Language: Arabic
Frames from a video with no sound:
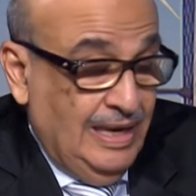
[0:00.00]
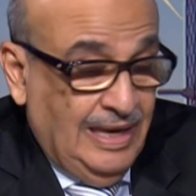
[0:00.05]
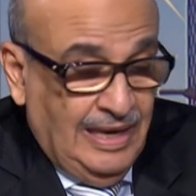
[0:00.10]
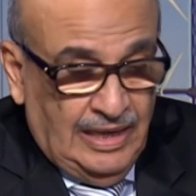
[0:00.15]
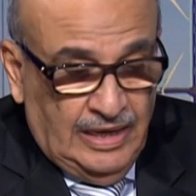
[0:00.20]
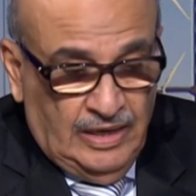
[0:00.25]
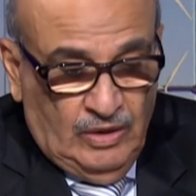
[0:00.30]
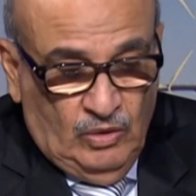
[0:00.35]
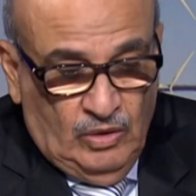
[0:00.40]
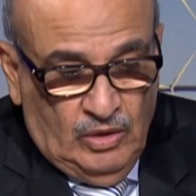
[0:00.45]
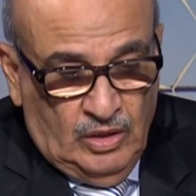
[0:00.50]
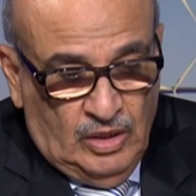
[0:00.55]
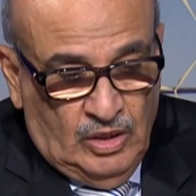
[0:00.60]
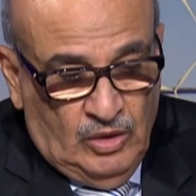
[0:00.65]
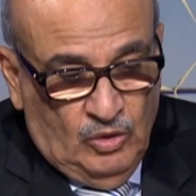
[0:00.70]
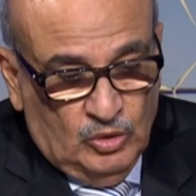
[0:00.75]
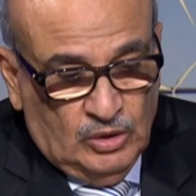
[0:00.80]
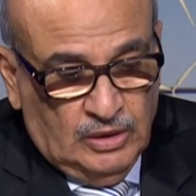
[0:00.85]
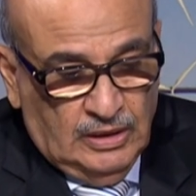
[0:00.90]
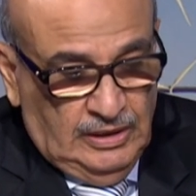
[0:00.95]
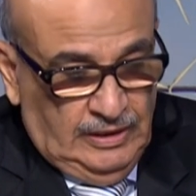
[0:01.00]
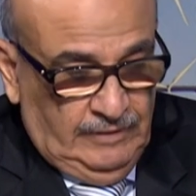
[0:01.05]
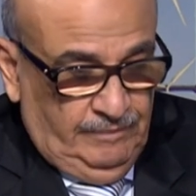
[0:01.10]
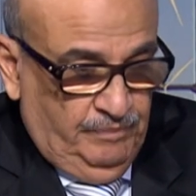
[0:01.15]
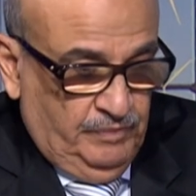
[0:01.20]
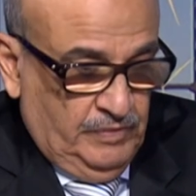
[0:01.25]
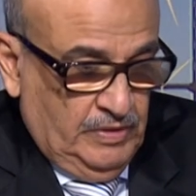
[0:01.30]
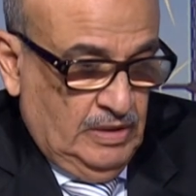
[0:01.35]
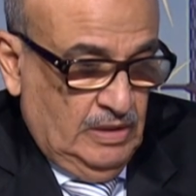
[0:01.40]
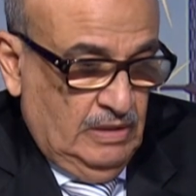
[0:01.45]
أن نطلع
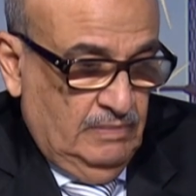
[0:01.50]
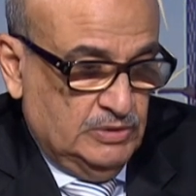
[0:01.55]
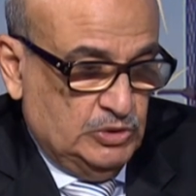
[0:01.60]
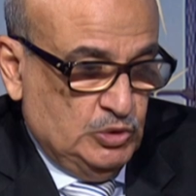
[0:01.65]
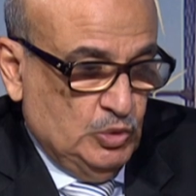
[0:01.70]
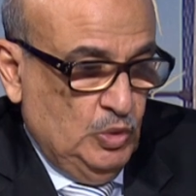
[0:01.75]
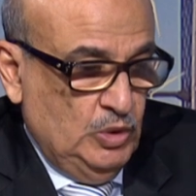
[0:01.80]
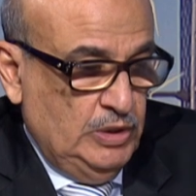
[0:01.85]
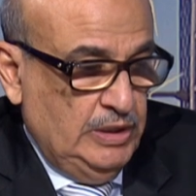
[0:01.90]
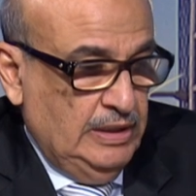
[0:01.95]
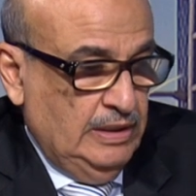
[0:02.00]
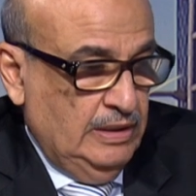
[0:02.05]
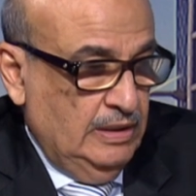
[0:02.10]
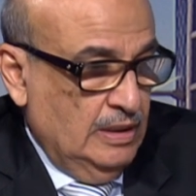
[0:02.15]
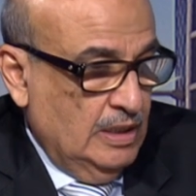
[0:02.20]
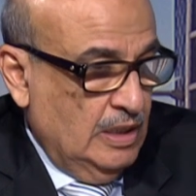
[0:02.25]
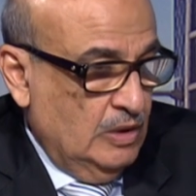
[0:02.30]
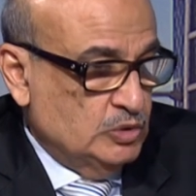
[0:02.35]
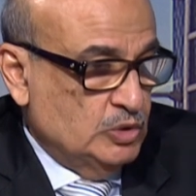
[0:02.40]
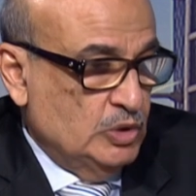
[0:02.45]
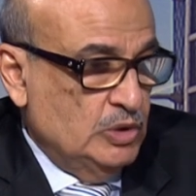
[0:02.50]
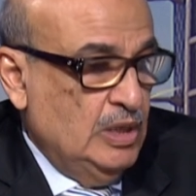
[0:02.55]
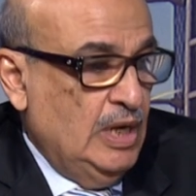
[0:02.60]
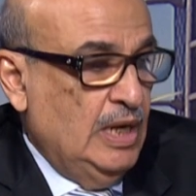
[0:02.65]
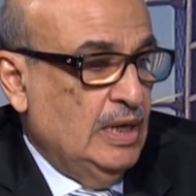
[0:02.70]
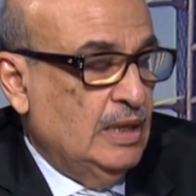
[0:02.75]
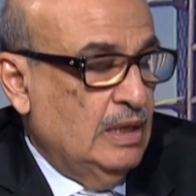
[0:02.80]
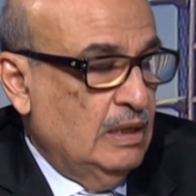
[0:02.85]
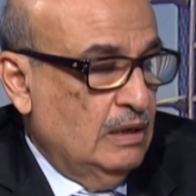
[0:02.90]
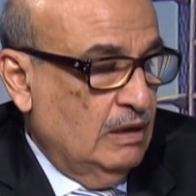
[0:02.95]
المسؤولين أو صناع
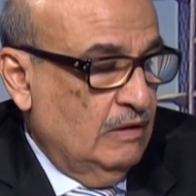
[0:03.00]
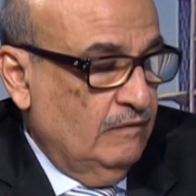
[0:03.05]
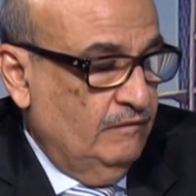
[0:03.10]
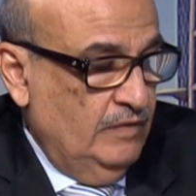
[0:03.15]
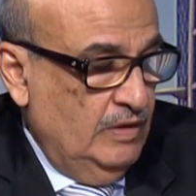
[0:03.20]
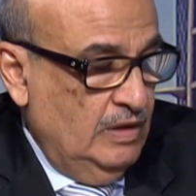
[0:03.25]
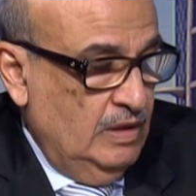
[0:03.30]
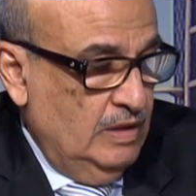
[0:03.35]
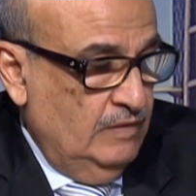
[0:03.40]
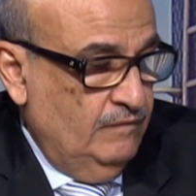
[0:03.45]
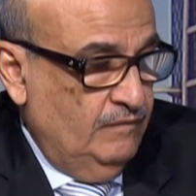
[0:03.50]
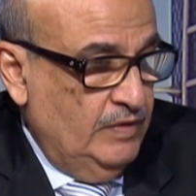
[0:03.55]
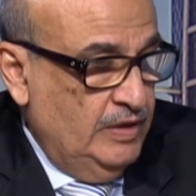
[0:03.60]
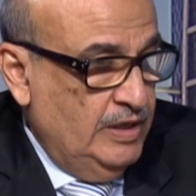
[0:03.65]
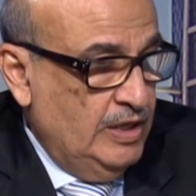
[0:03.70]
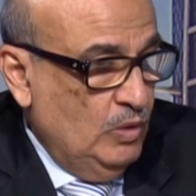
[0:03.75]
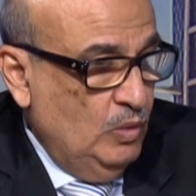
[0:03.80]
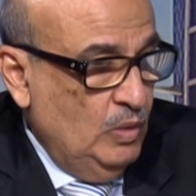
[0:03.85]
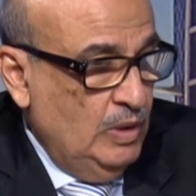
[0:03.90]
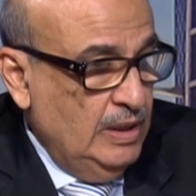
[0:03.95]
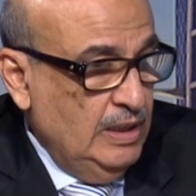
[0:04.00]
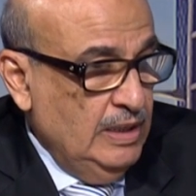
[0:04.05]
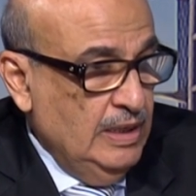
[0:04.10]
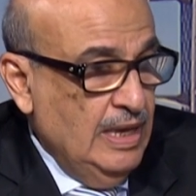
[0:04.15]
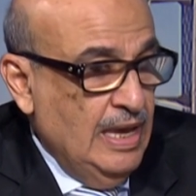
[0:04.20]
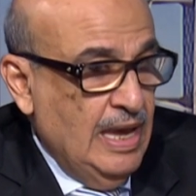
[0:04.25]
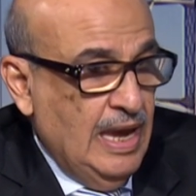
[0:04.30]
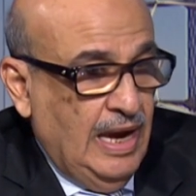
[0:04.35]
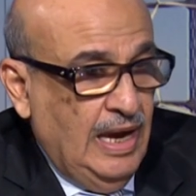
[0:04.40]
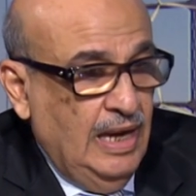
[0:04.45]
القرار في الدولة
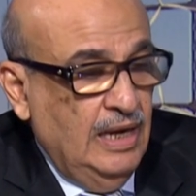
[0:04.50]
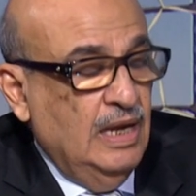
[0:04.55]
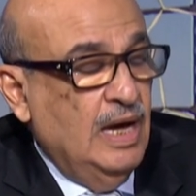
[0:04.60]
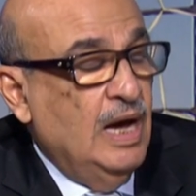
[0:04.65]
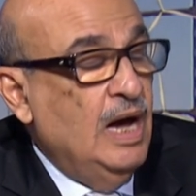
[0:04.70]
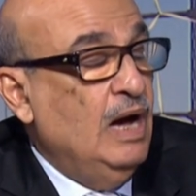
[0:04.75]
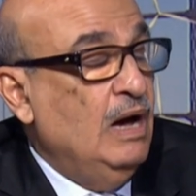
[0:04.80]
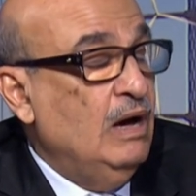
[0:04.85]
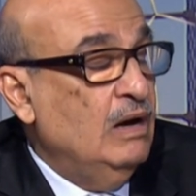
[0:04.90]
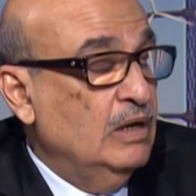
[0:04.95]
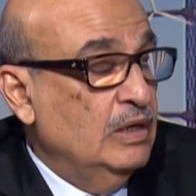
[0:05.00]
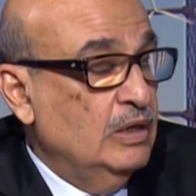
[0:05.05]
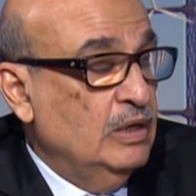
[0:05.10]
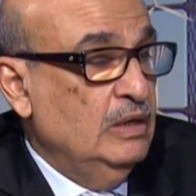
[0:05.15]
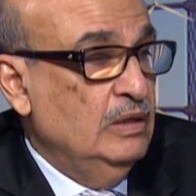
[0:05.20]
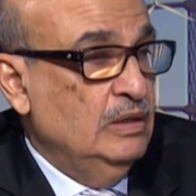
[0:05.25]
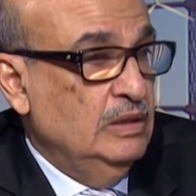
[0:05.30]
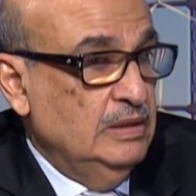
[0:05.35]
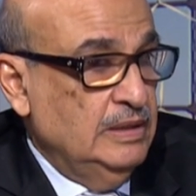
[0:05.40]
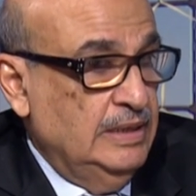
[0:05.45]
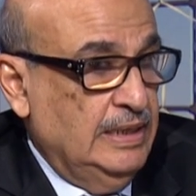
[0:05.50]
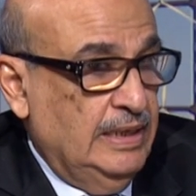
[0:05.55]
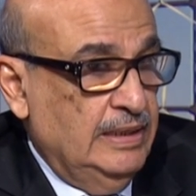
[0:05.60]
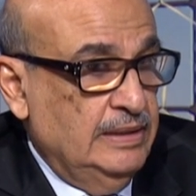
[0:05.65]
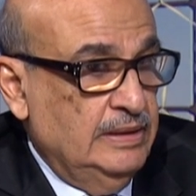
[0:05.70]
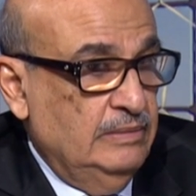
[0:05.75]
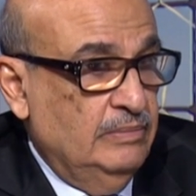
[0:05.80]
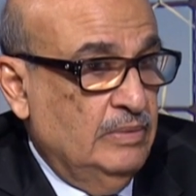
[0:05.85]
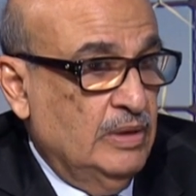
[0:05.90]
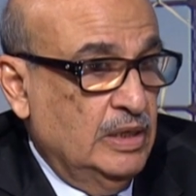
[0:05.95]
على آخر
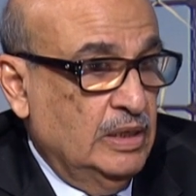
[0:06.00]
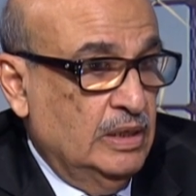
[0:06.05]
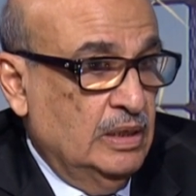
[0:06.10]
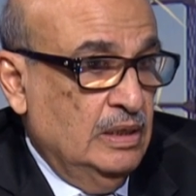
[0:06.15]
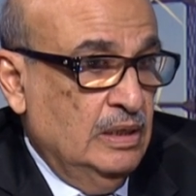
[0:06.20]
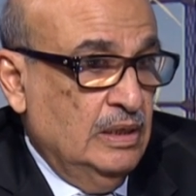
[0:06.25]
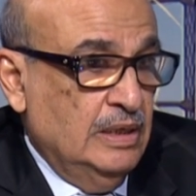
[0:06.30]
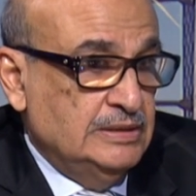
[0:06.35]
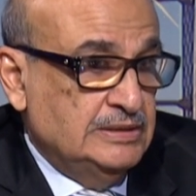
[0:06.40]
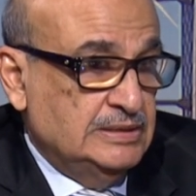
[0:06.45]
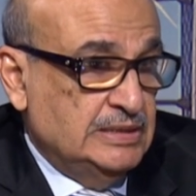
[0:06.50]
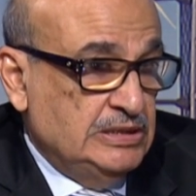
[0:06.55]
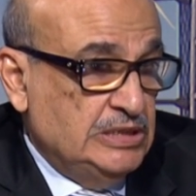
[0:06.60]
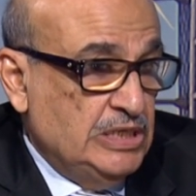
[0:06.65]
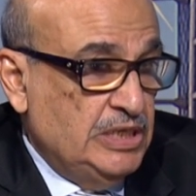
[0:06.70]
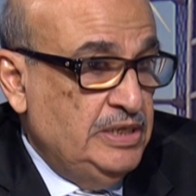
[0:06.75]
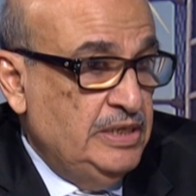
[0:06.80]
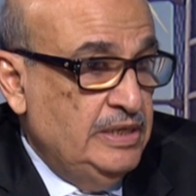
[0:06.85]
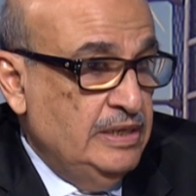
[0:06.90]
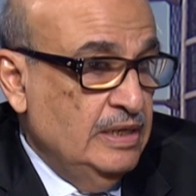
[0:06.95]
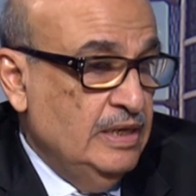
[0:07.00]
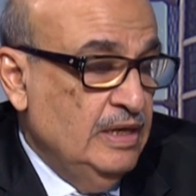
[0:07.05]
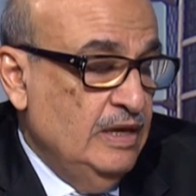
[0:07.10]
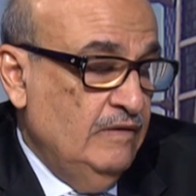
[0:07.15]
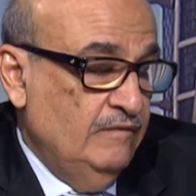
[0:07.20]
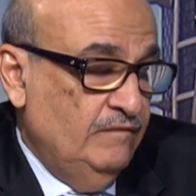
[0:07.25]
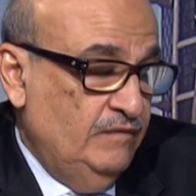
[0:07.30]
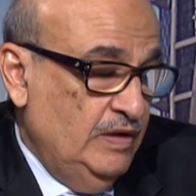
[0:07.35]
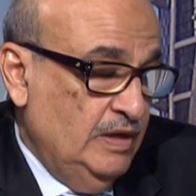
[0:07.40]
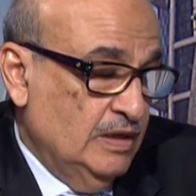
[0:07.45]
يعني ما استجد
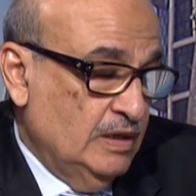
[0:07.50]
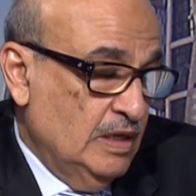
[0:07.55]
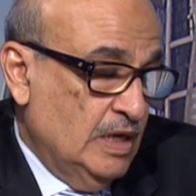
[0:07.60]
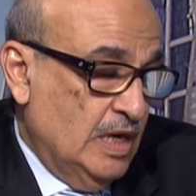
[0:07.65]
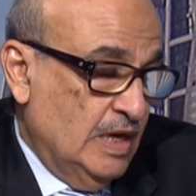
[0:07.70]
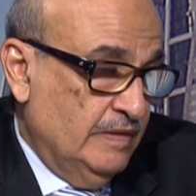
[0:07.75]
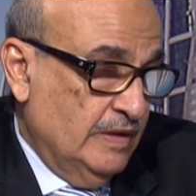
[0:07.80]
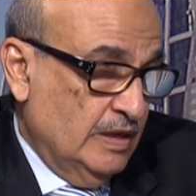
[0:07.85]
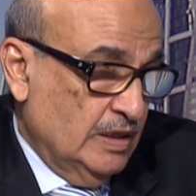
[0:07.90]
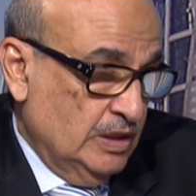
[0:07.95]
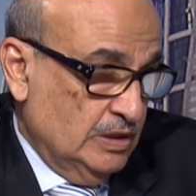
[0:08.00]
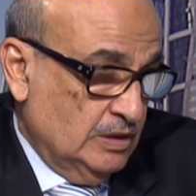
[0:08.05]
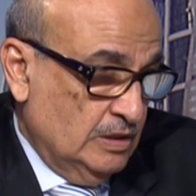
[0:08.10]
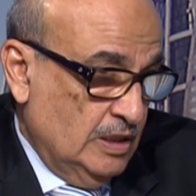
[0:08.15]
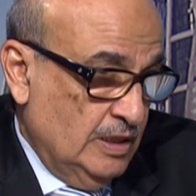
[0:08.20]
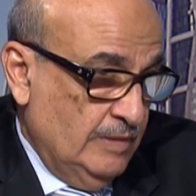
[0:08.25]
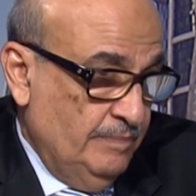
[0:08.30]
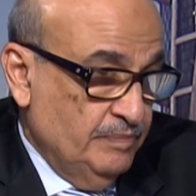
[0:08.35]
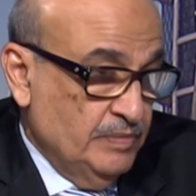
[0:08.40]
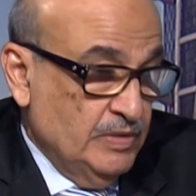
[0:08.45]
في هذا القطاع